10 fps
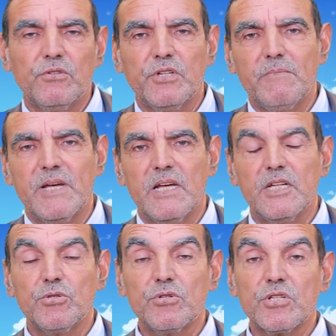corps humains.
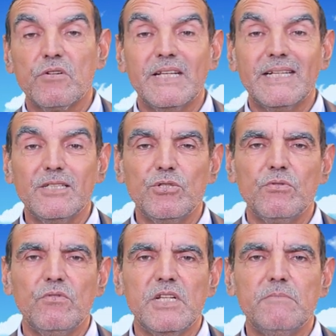Et ce sont les
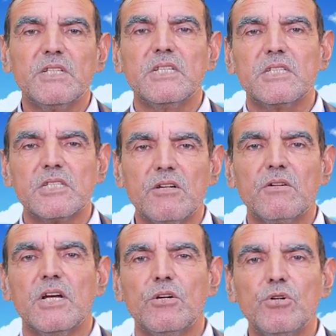radicaux libres qui
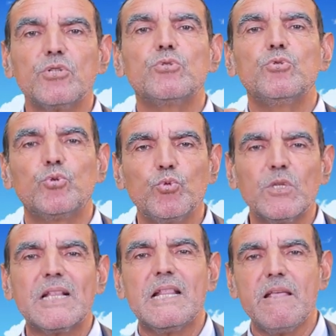sont la cause de
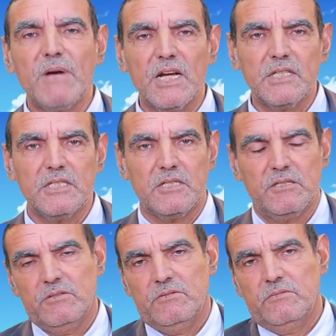toutes les maladies.
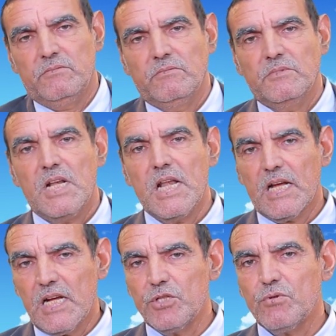
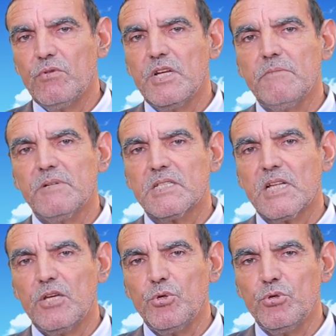Les radicaux libres,
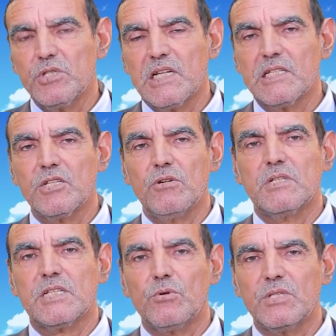ça use la
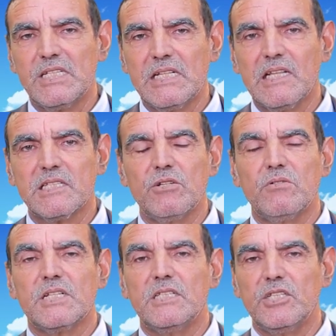cellule, ça oxyde la
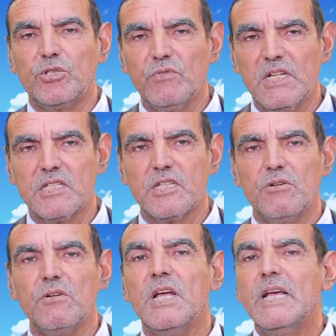cellule, ça détruit la
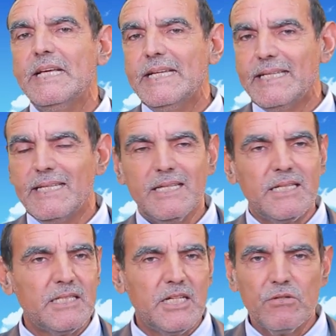cellule.
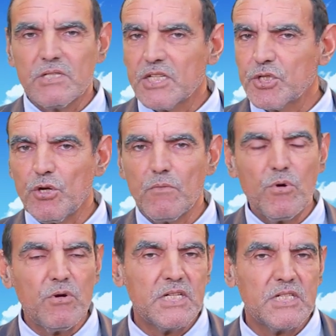Et, d'ailleurs, ça
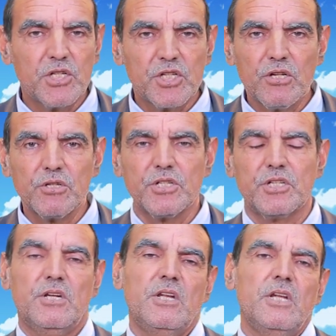chamboule les échanges